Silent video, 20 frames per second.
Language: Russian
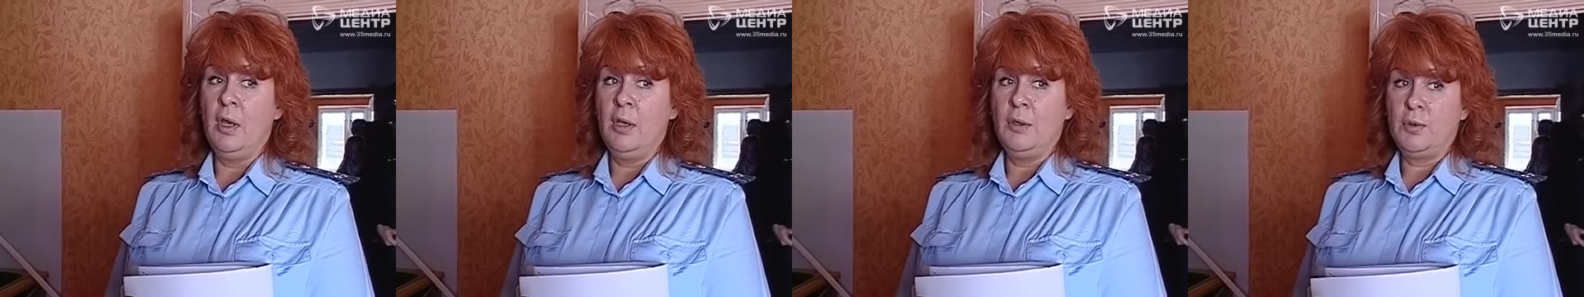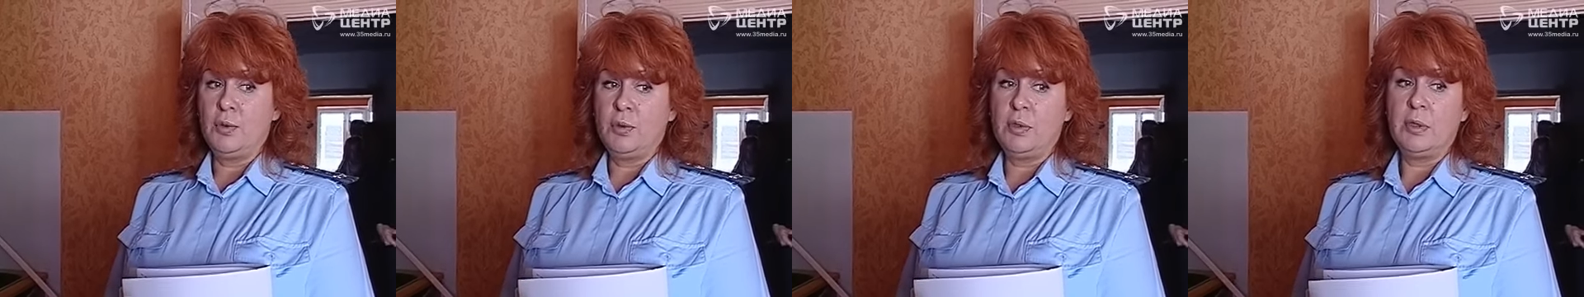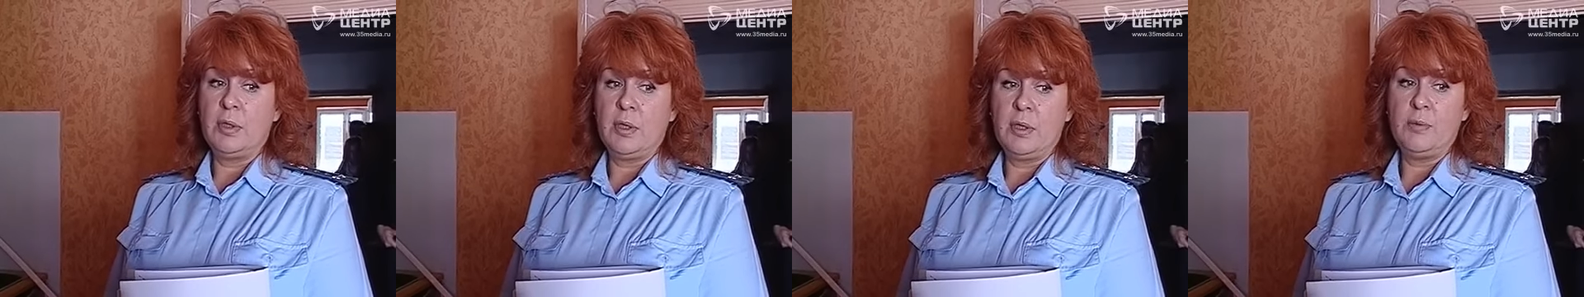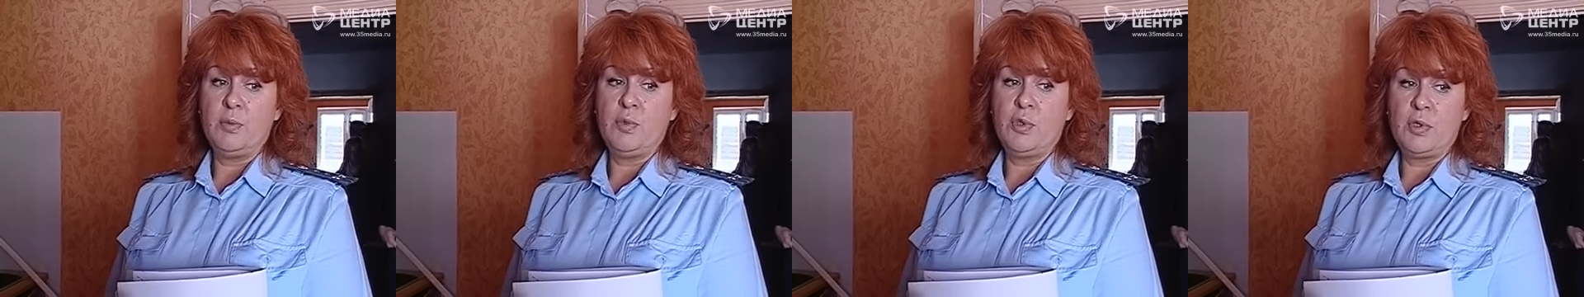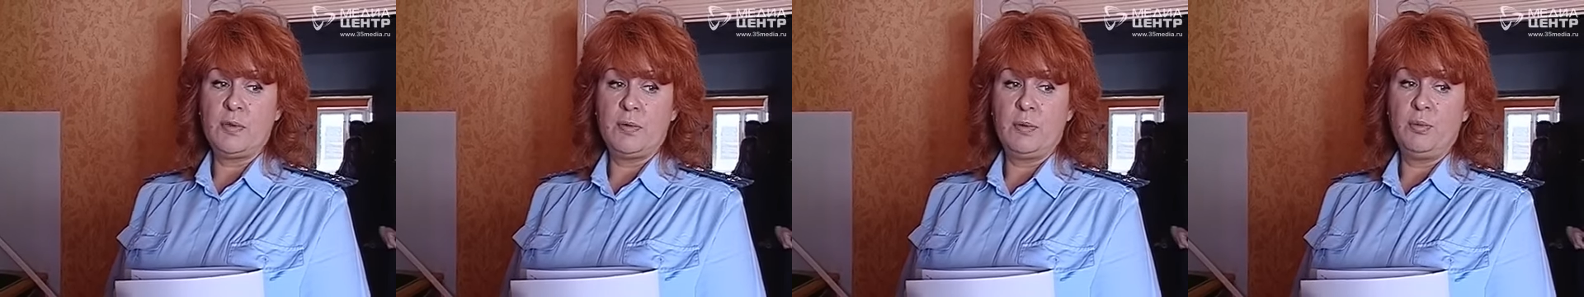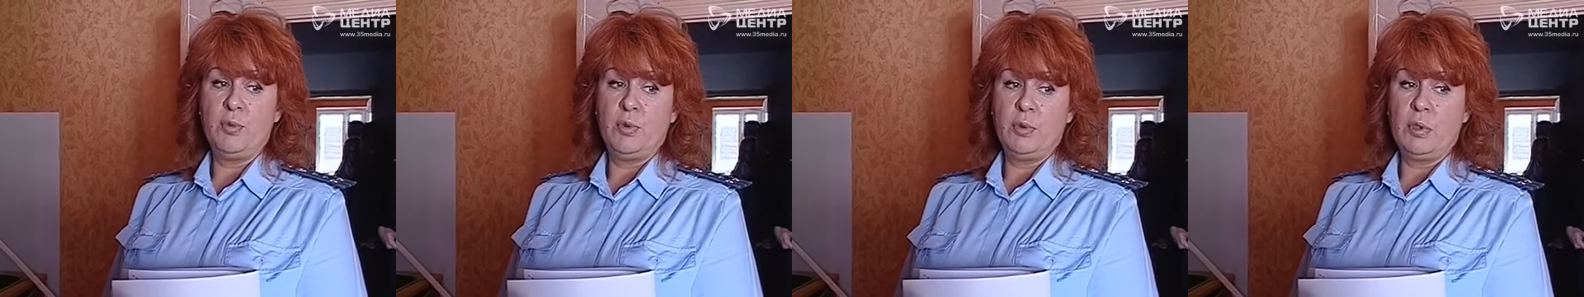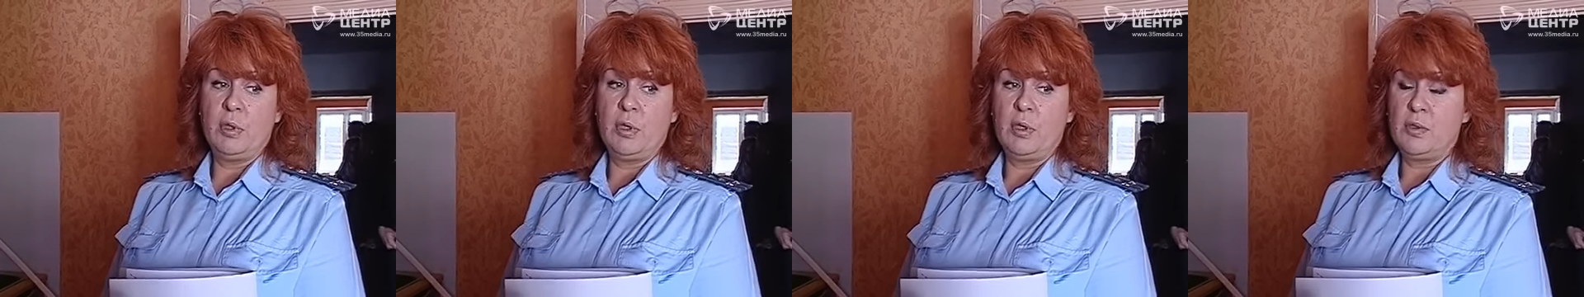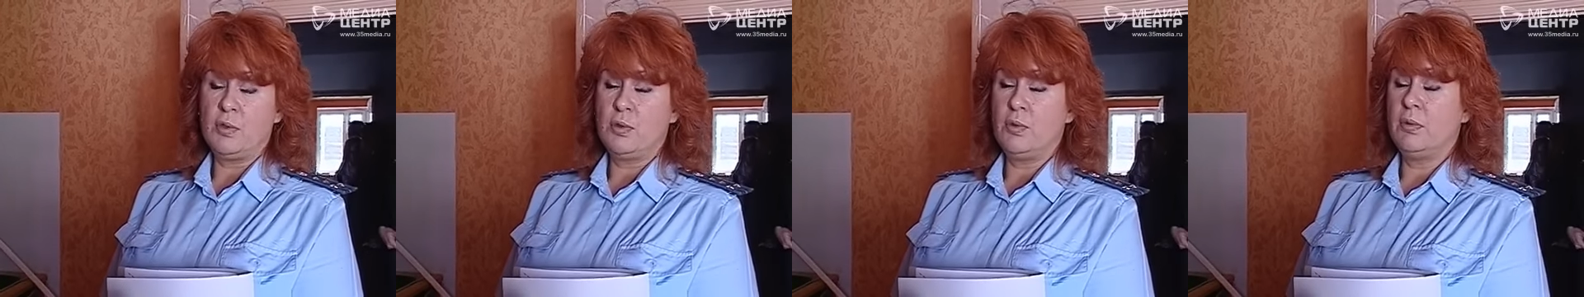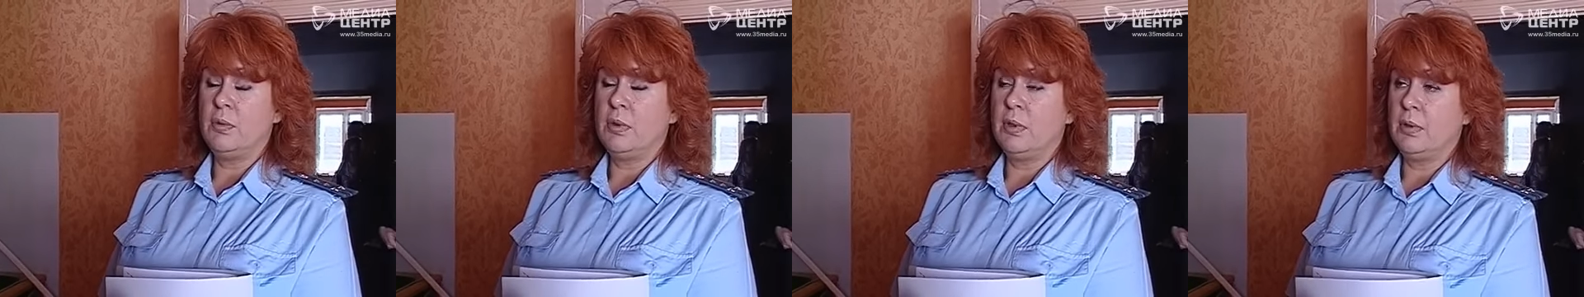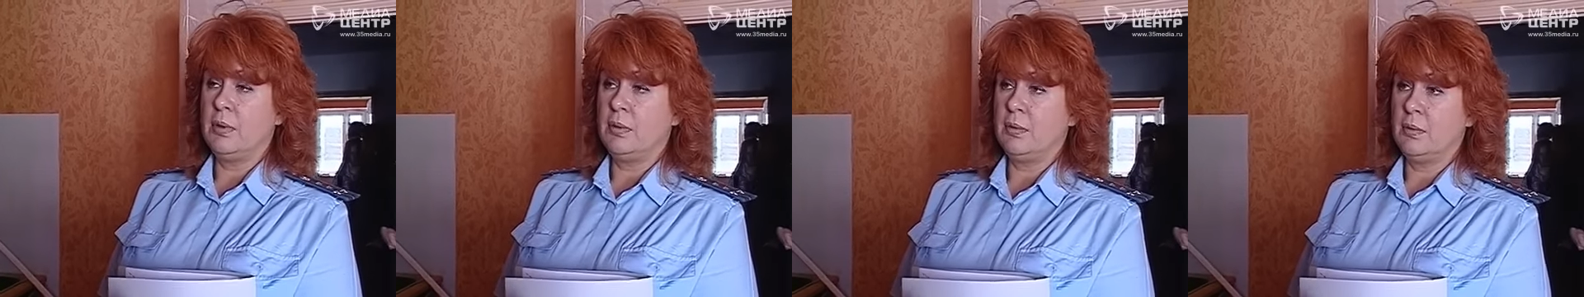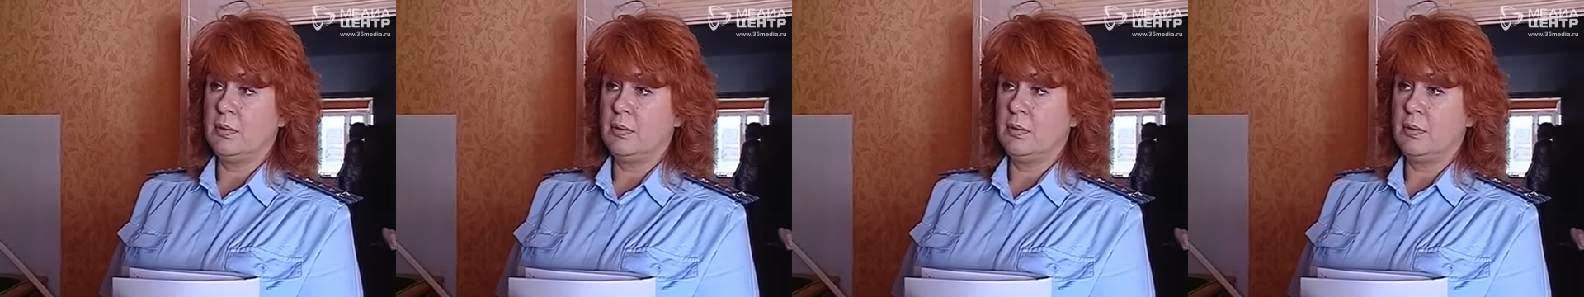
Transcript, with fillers: то тогда имущество будет реализовано.